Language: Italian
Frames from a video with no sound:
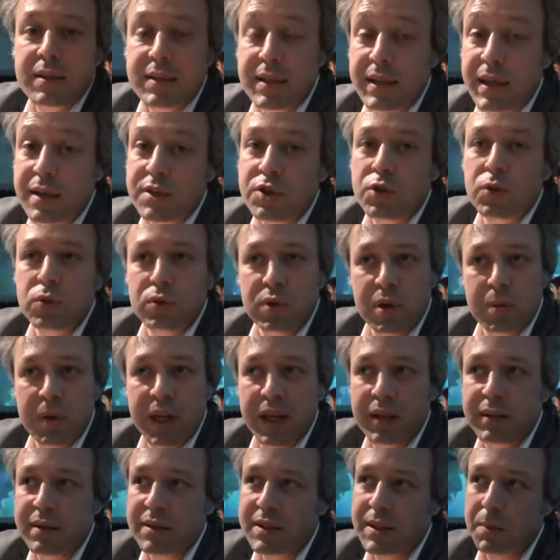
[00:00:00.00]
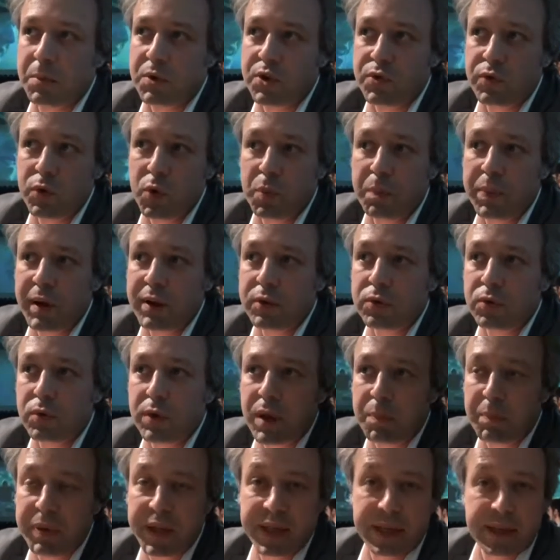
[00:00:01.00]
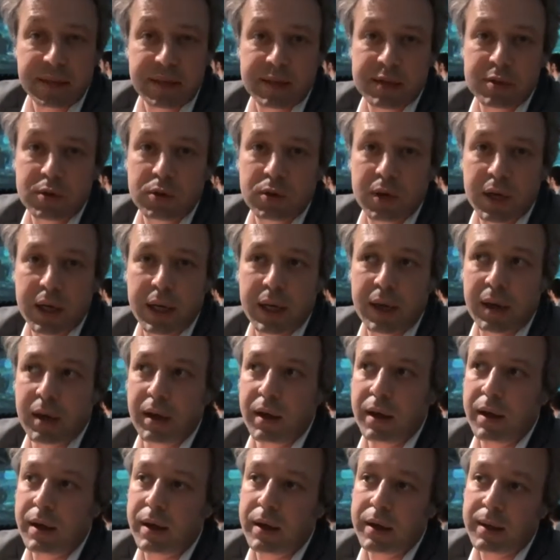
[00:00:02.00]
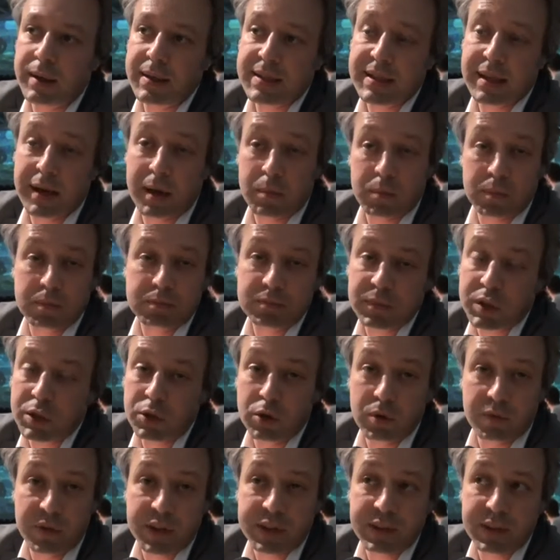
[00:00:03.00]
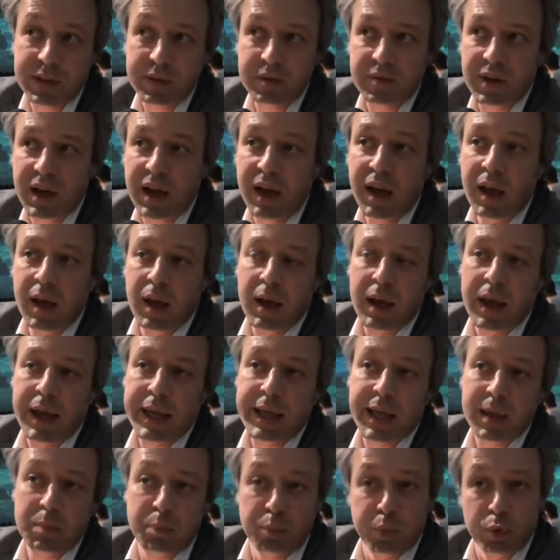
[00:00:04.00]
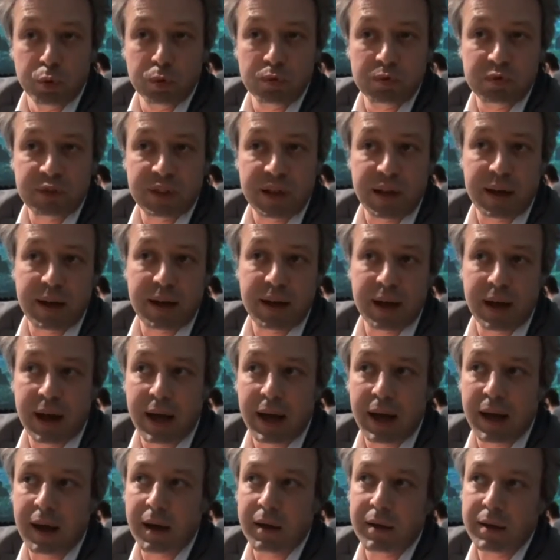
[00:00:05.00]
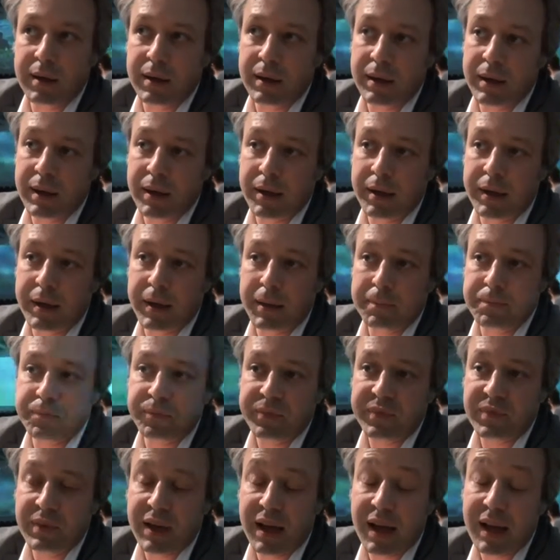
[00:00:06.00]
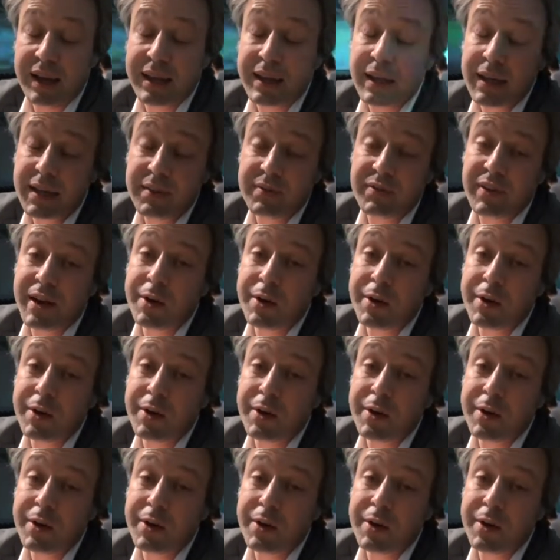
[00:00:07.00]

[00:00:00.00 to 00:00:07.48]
Sì, assolutamente, stiamo sviluppando un'applicazione eh, che sarà innovativa e che punta a ehm, anche lì